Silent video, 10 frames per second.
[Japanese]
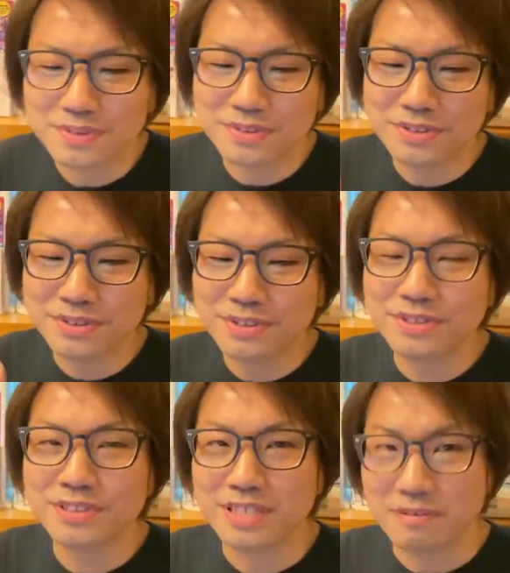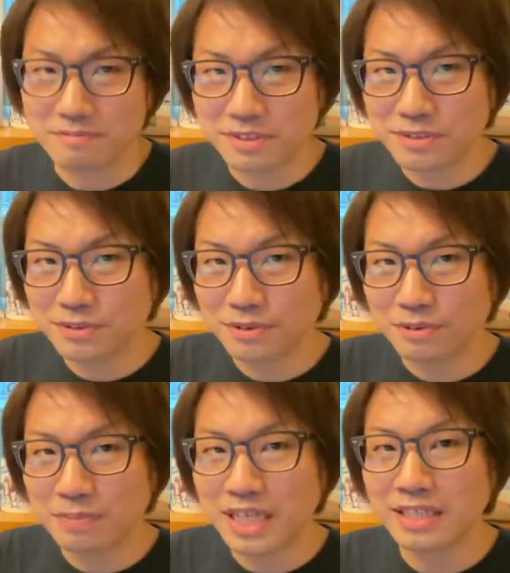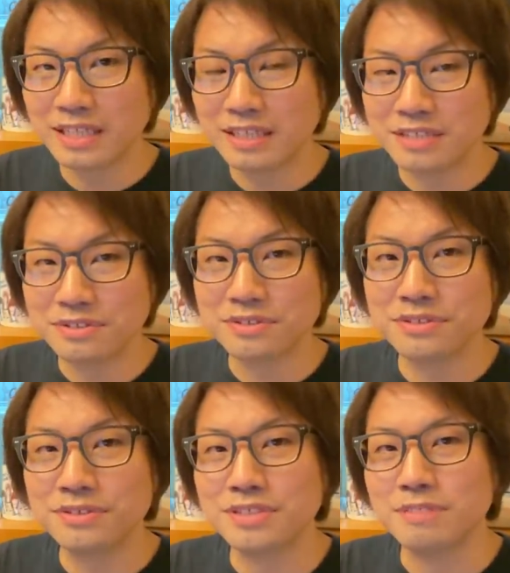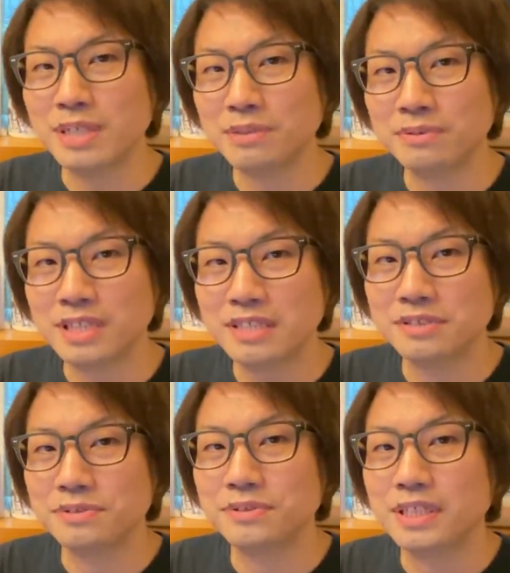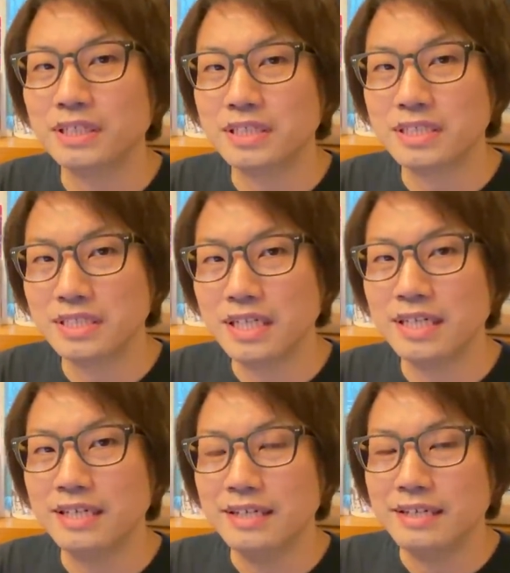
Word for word: ジュースジュースでキュートのバーターでジュースジュースにバトンタッチするような形で